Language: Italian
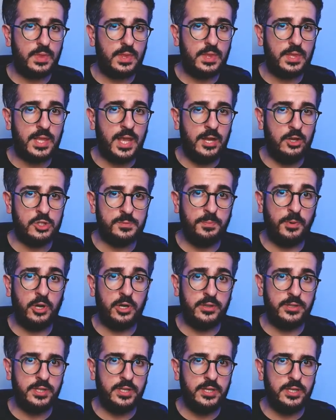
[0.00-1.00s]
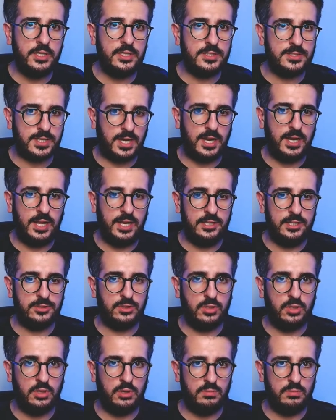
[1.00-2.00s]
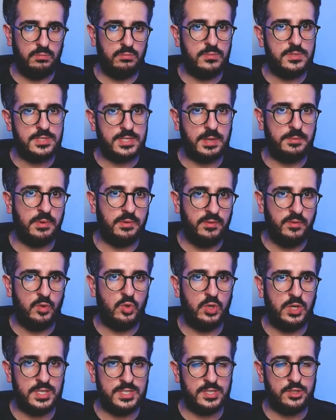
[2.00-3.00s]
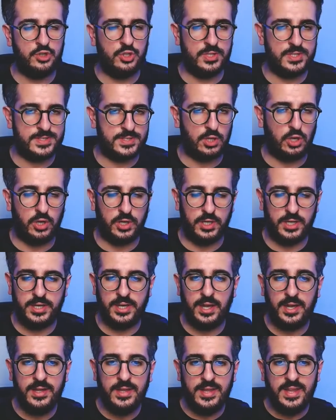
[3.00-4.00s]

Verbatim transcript: Allo Sporting, tra l'altro, sta per vivere una stagione storica.